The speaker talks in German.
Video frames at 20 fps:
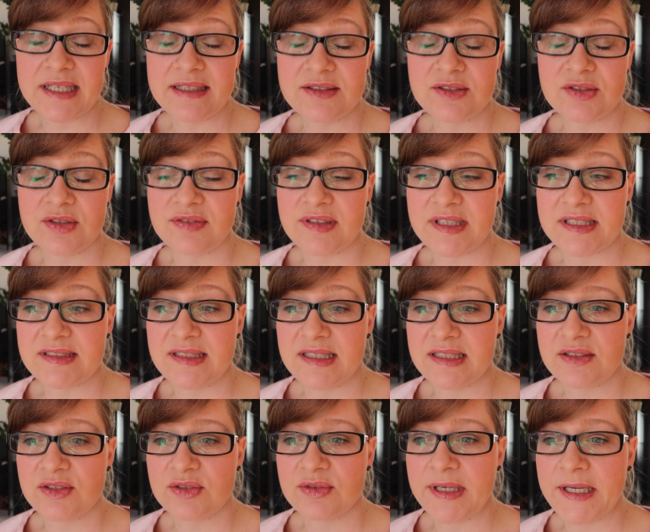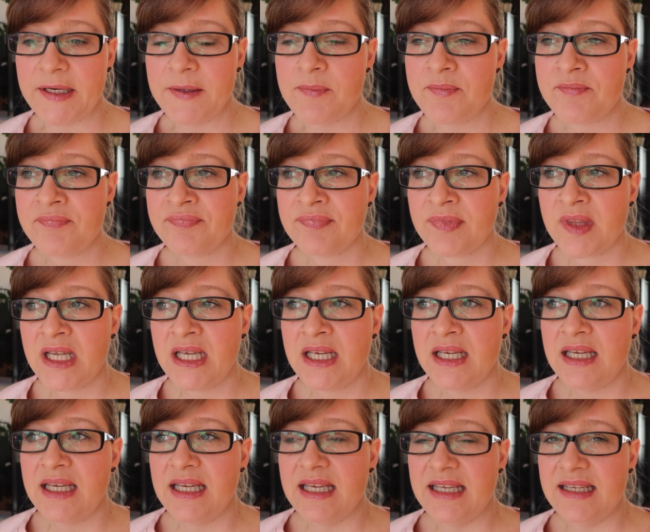als zur Fastnacht zu gehen.
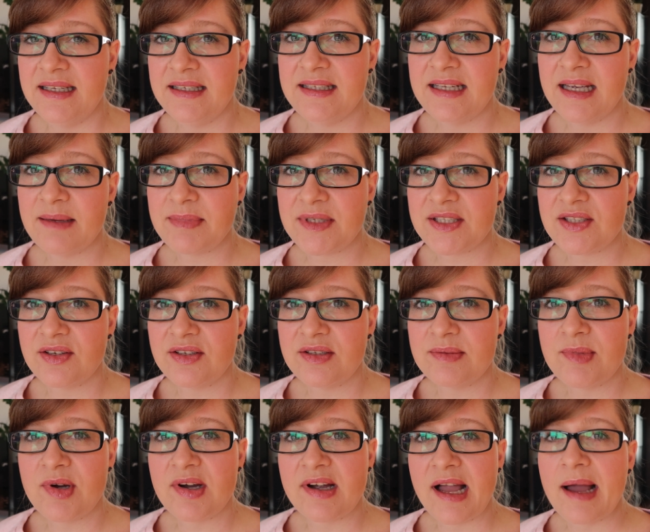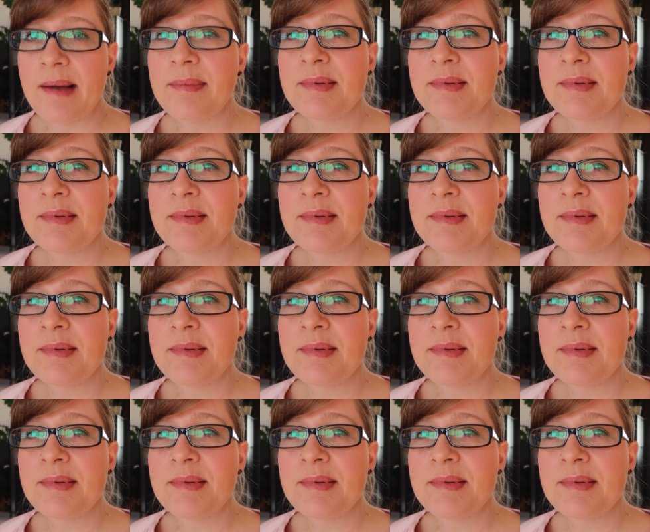Ich habe das heute Morgen